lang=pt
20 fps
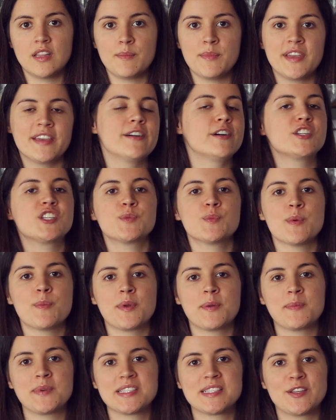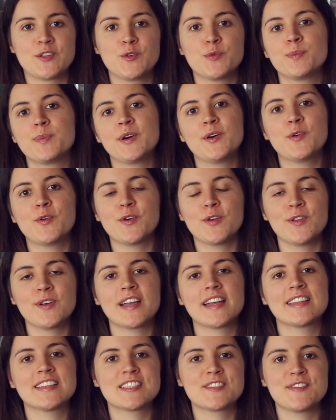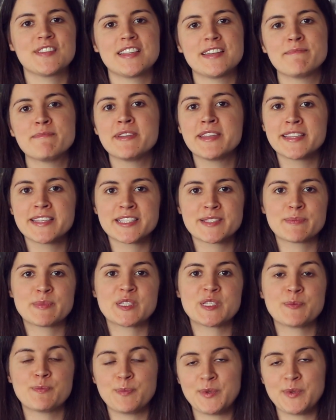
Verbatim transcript: Também é ótima para passar no pão, colocar nas vitaminas, mas